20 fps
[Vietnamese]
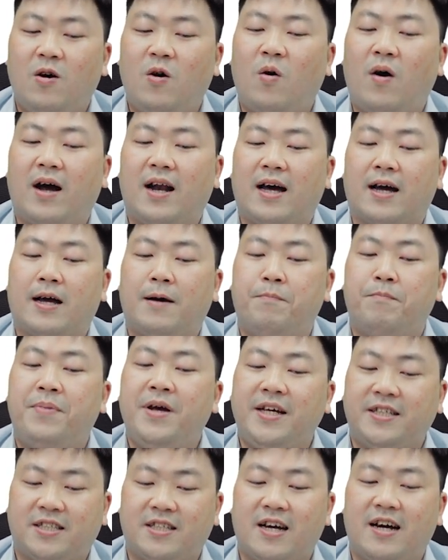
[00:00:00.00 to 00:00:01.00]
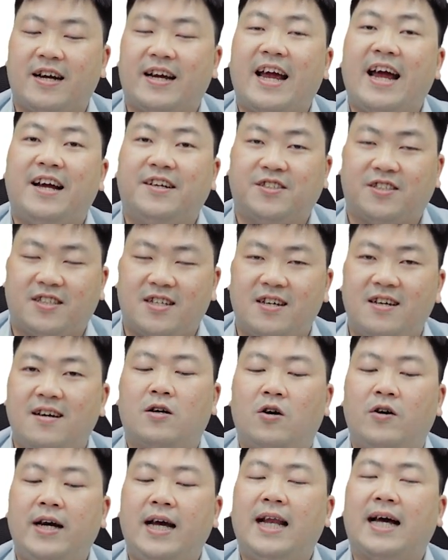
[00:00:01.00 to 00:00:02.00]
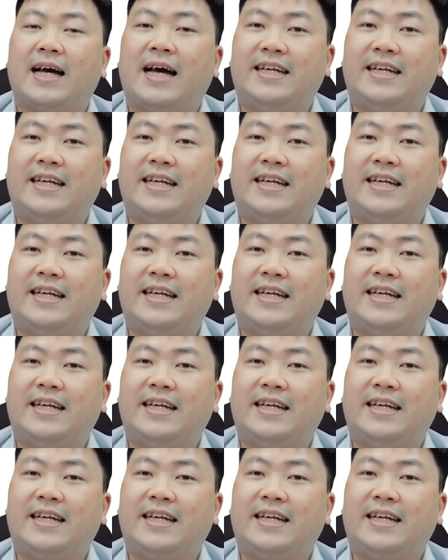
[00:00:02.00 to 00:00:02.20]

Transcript: hoặc là compete against có nghĩa là